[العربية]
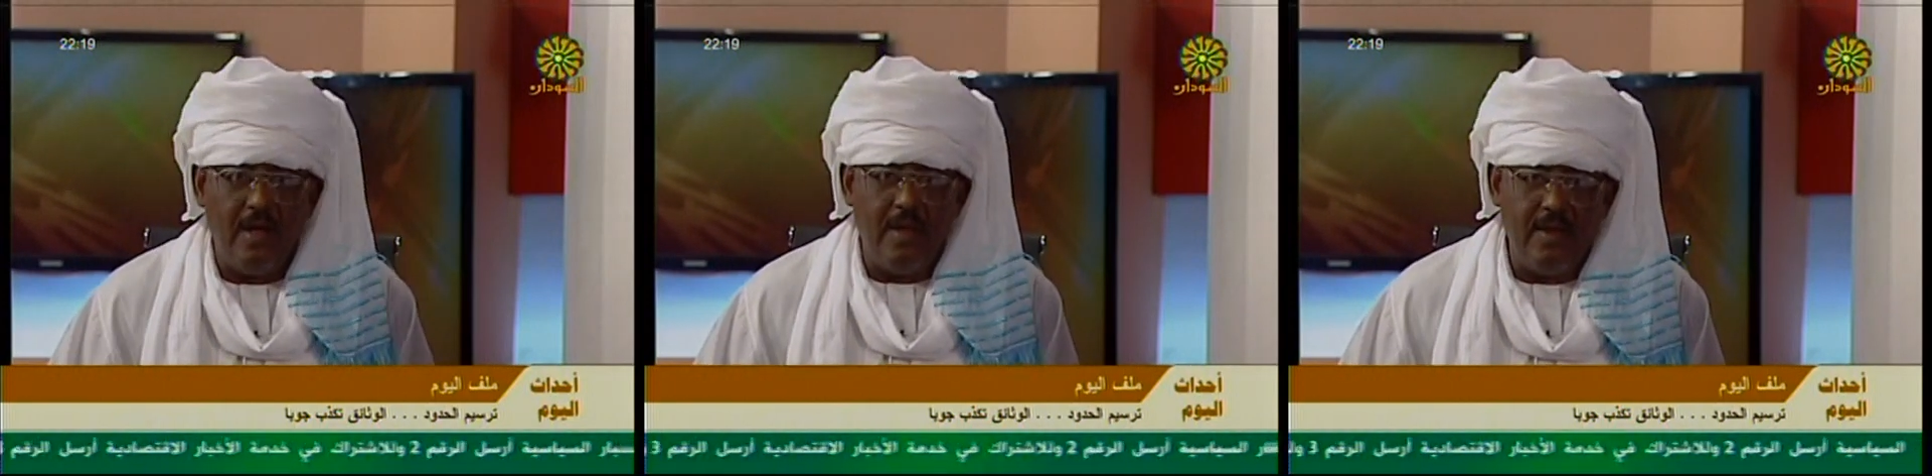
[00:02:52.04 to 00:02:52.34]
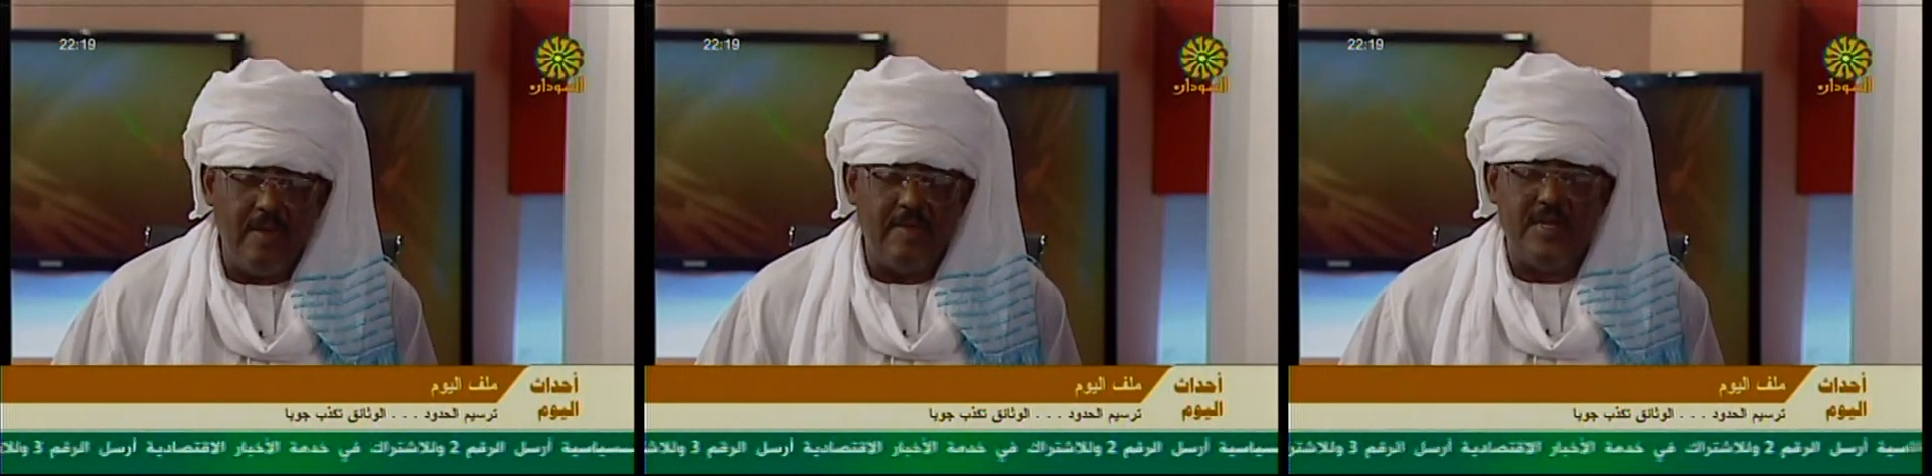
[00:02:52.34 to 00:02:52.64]

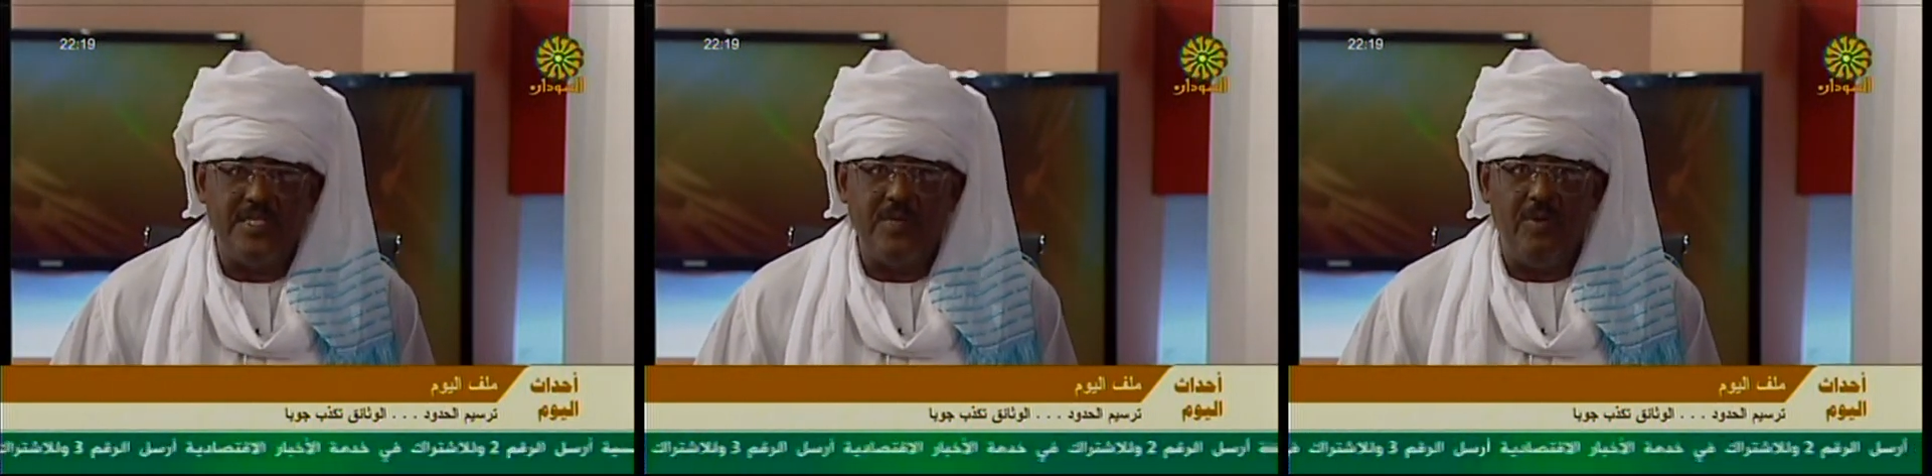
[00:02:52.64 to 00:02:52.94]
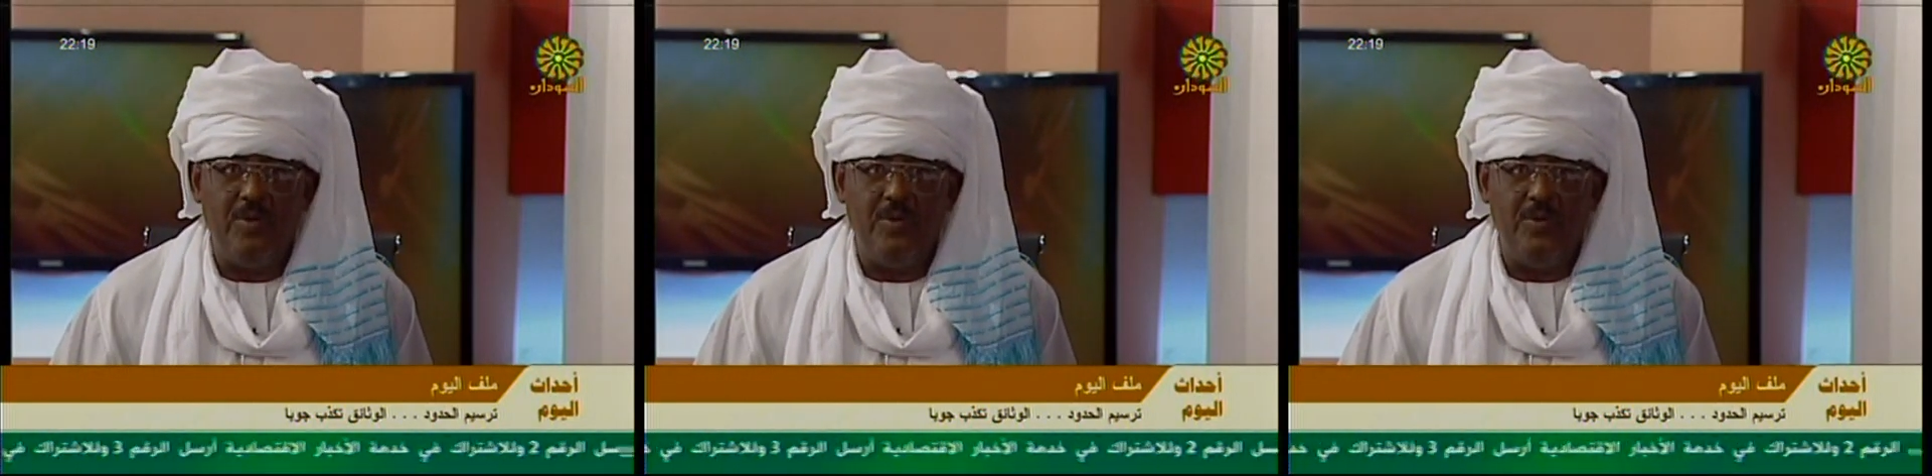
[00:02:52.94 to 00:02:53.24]
لجنة ترسيم
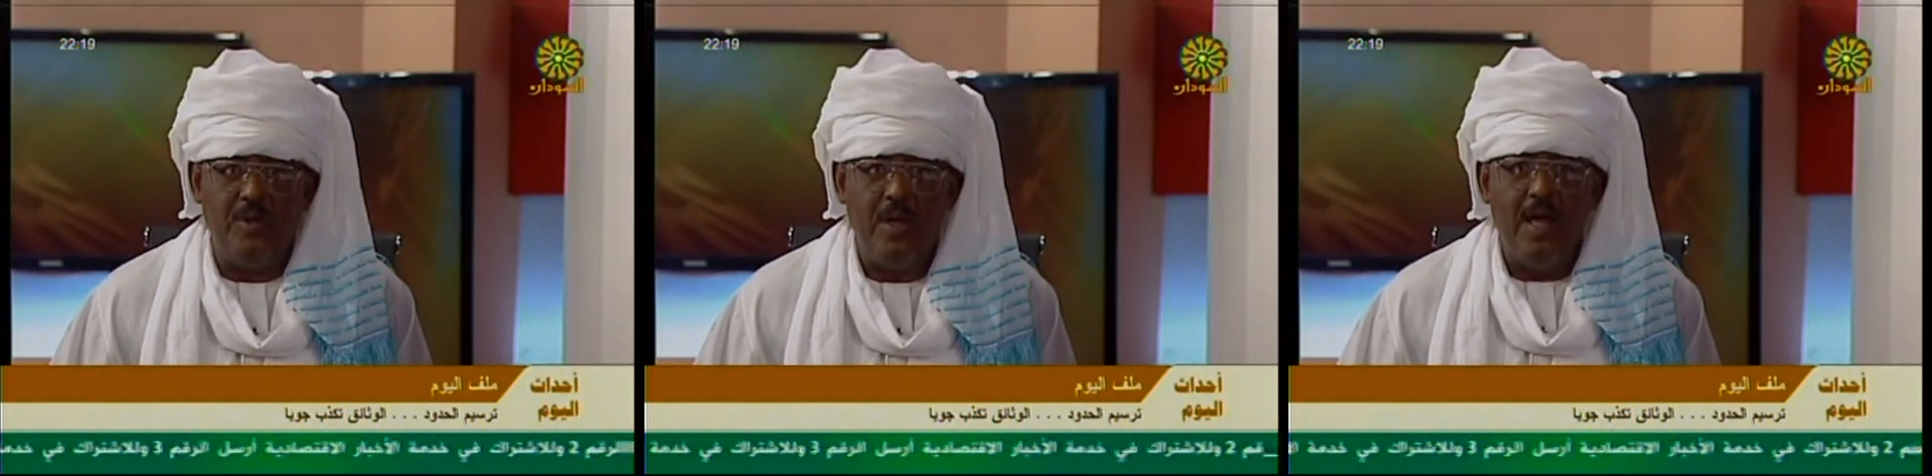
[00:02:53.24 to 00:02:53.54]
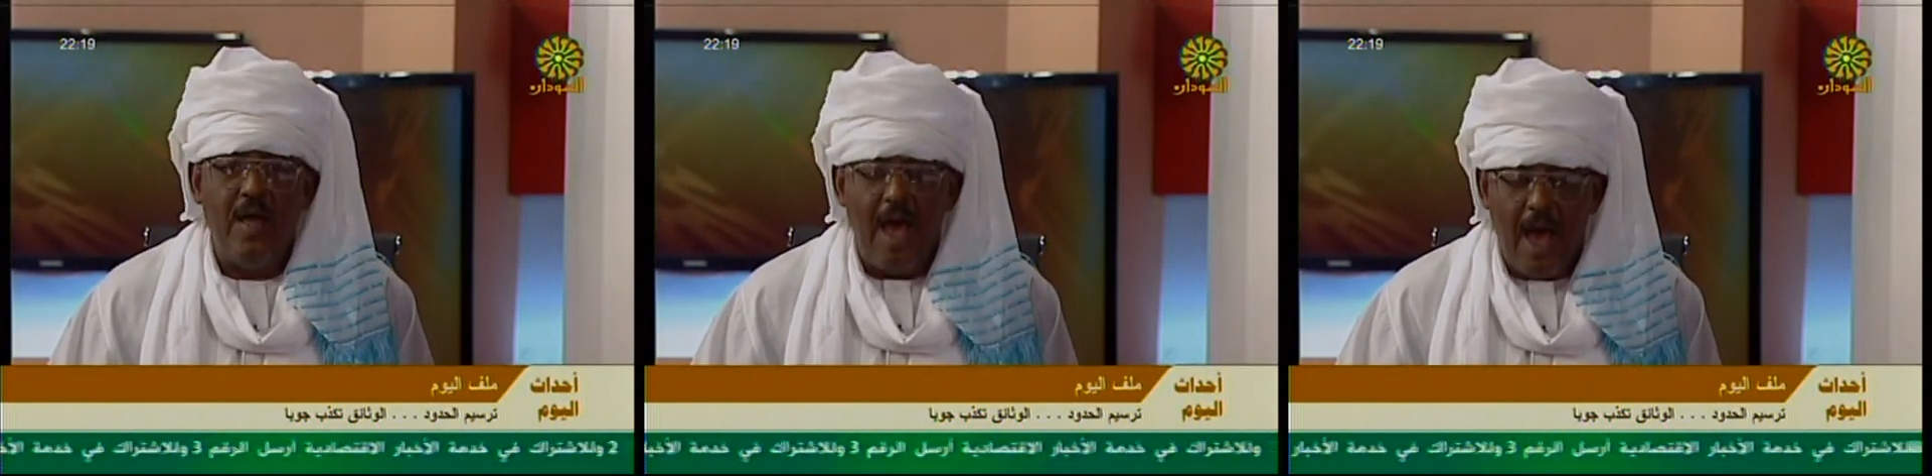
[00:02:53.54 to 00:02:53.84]
الحدود
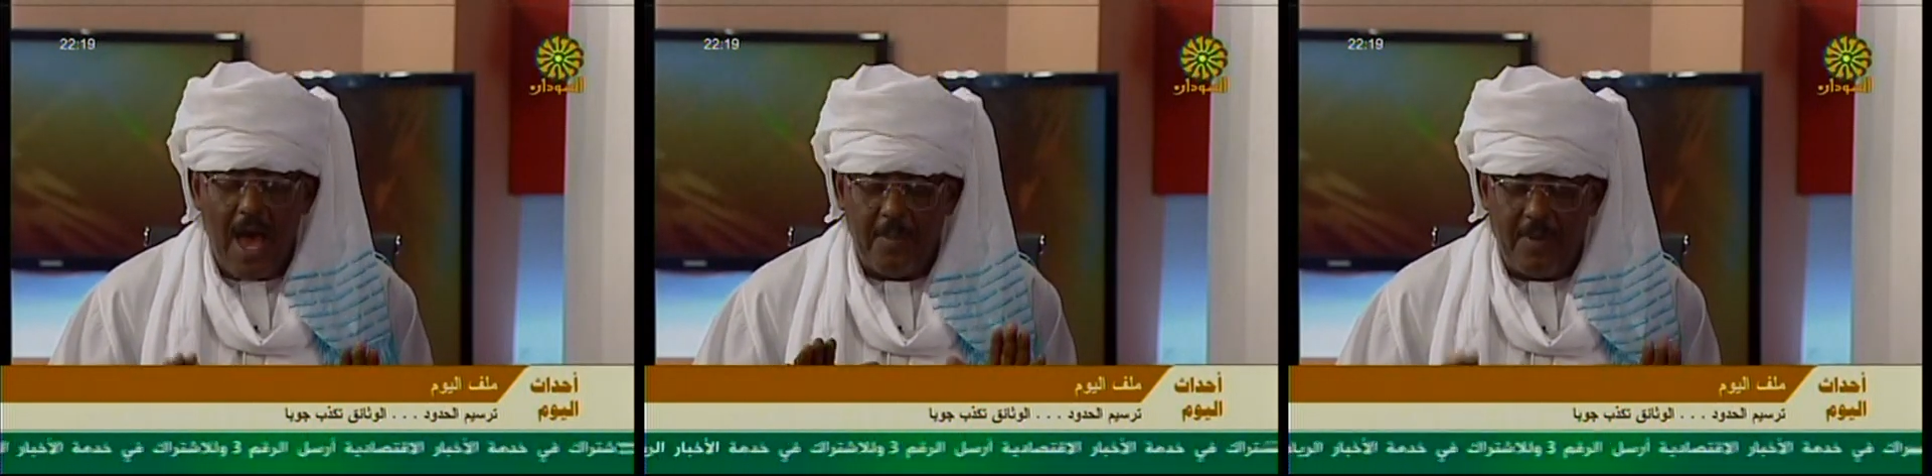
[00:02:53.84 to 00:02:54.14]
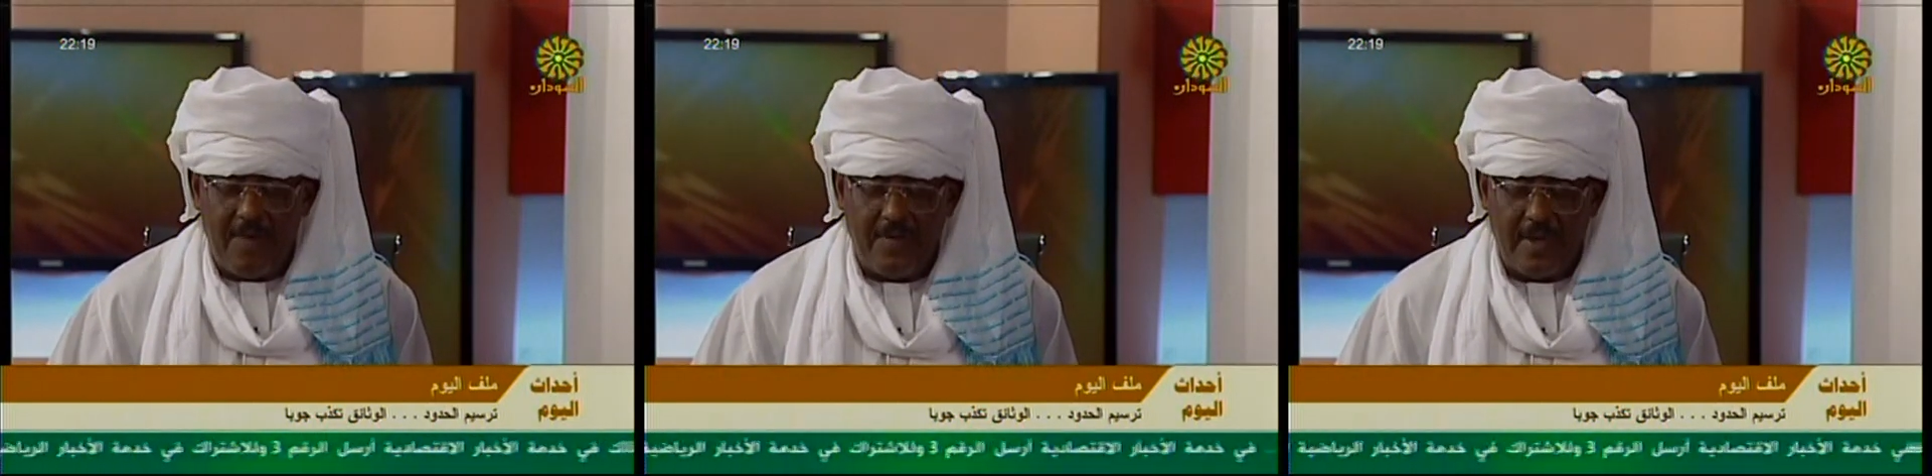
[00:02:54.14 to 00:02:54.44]

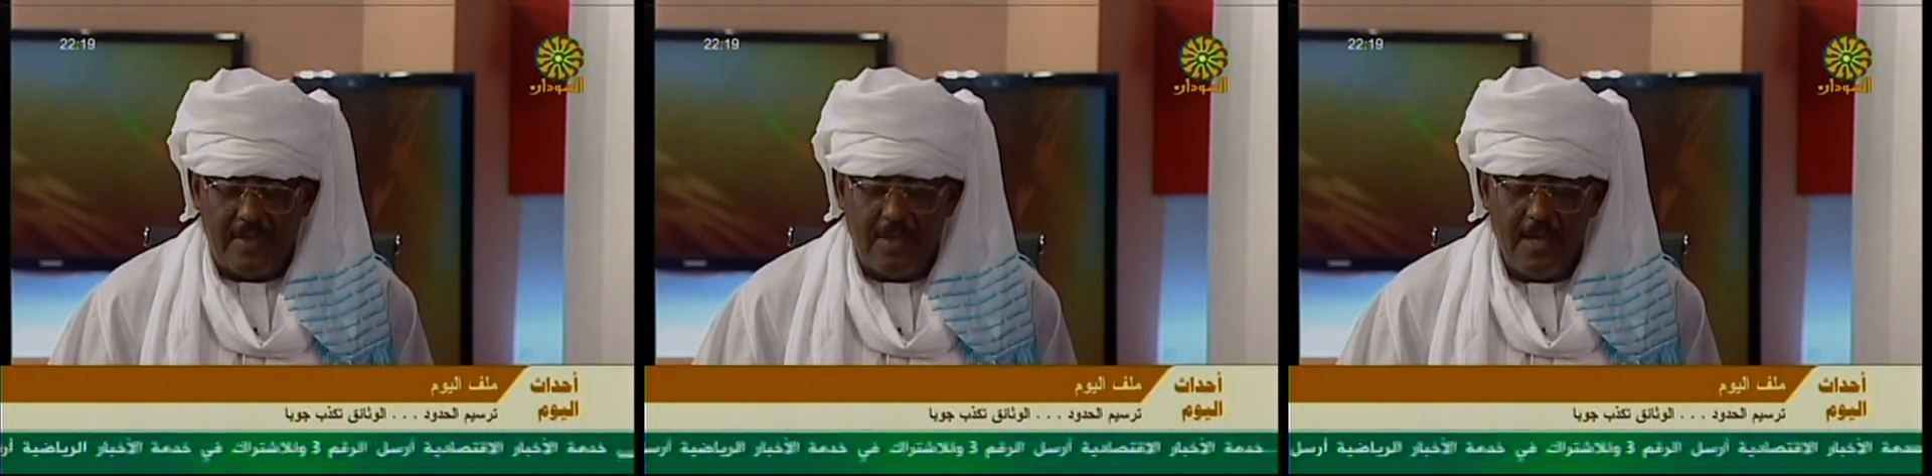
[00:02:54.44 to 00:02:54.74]
أربعة فقط